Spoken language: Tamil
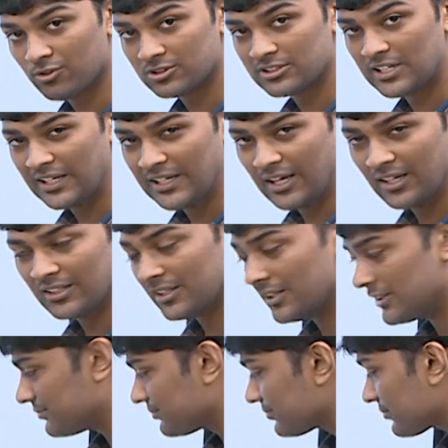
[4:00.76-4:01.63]
ஃபோர்ஸ் ஆக்ட்
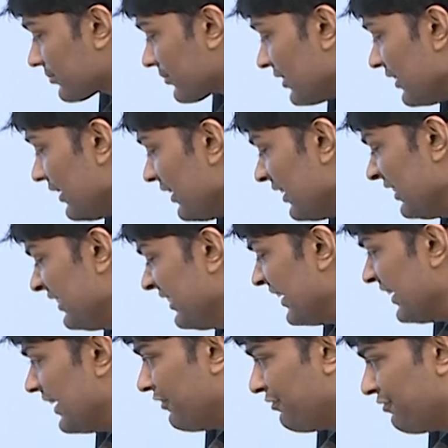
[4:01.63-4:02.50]
ஆகுதா
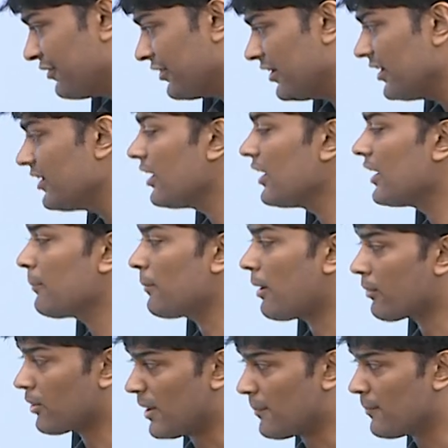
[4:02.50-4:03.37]
இந்த எஃப்
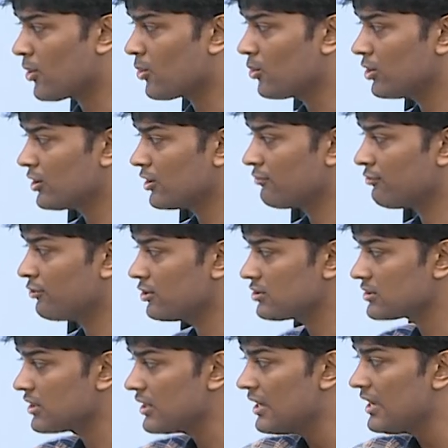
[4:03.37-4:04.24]
நம்ம நம்ம கொடுக்குற
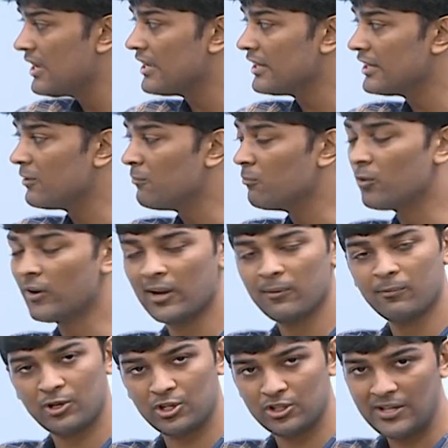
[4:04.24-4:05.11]
ஃபோர்ஸ் எம்
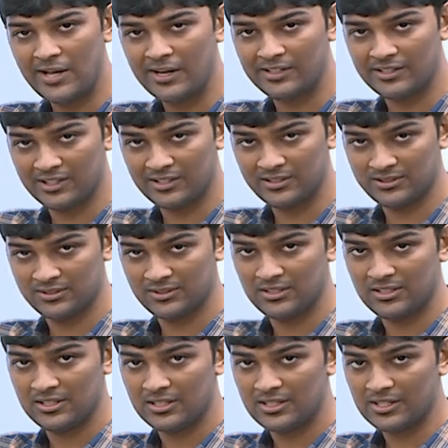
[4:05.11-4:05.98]
ஒனில் மட்டும்தான் ஆக்ட் ஆகுது
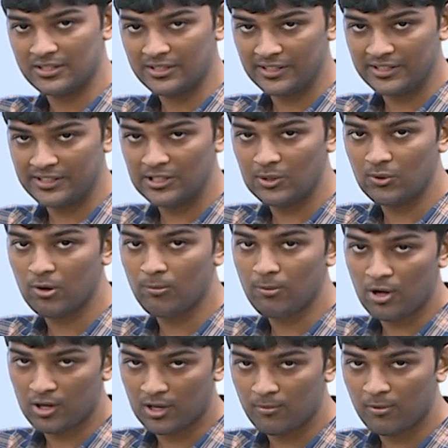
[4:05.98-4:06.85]
கரெக்டாக கீழே உள்ள
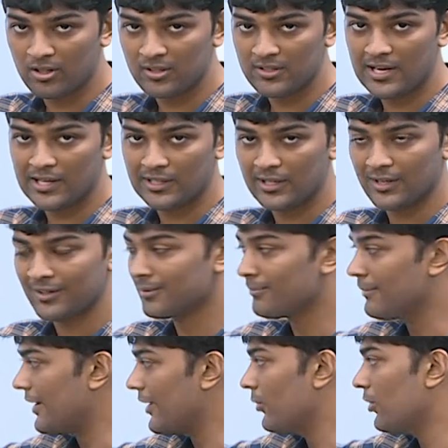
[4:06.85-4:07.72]
பிளாக்ல மட்டும்தான் ஆக்ட் ஆகுது
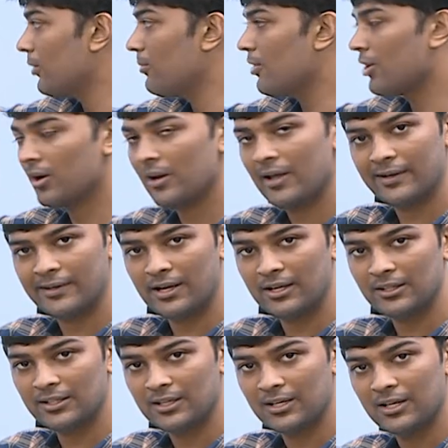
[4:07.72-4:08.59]
மேலே உள்ள பிளாக்ல ஆக்ட்
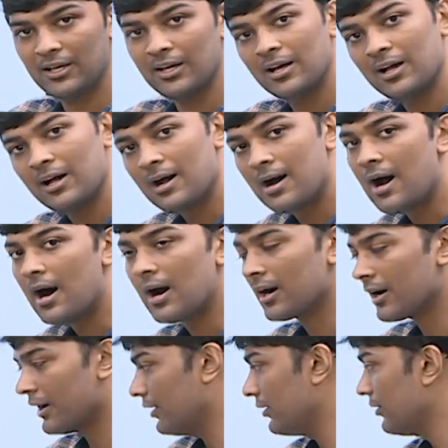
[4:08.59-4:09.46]
ஆகுதா
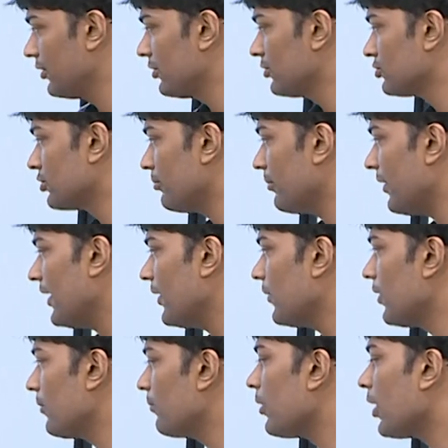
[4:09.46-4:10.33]
ஆகலை ஸோ மேலே
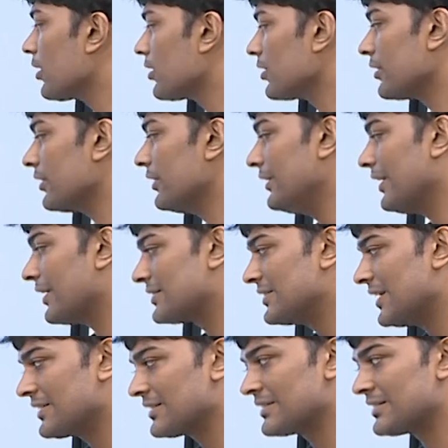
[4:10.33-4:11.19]
உள்ள பிளாக்குக்கு
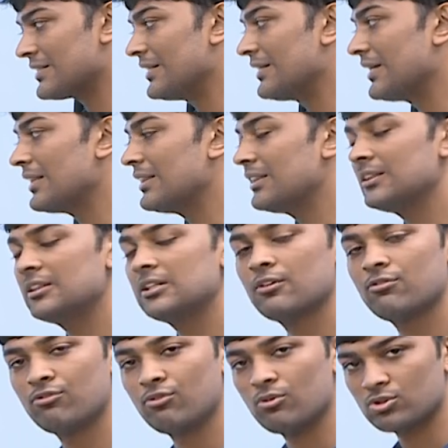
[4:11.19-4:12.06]
எக்ஸ் ஆக்சஸில் எந்த
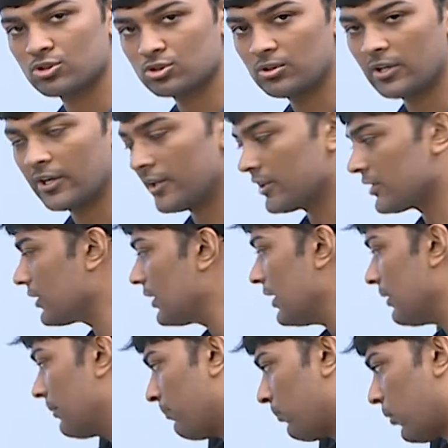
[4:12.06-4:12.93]
ஃபோர்ஸும் கிடையாது
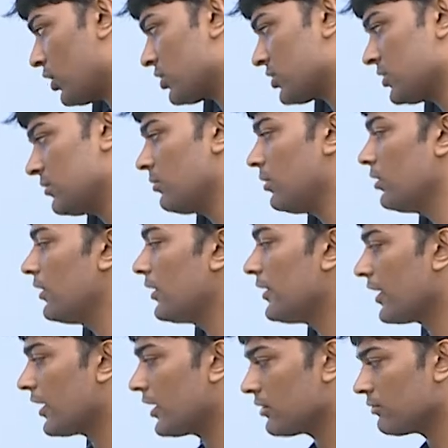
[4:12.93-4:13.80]
பாசிட்டிவோ இல்லை
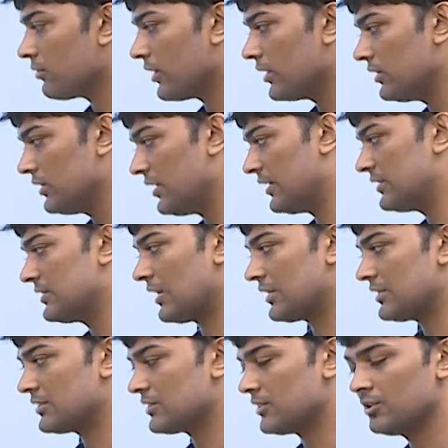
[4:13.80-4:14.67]
நெகட்டிவோ எந்த எக்ஸ்
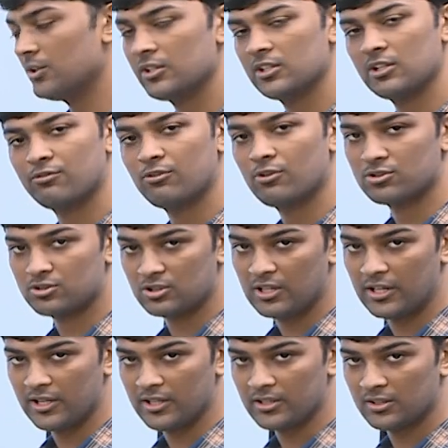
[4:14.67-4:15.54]
ஆக்சஸ்லேயும் எந்த ஃபோர்ஸும்
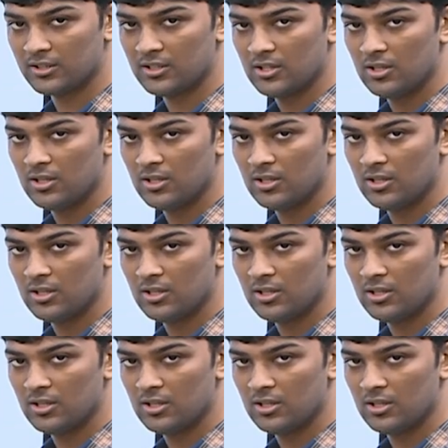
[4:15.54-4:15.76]
கிடையாது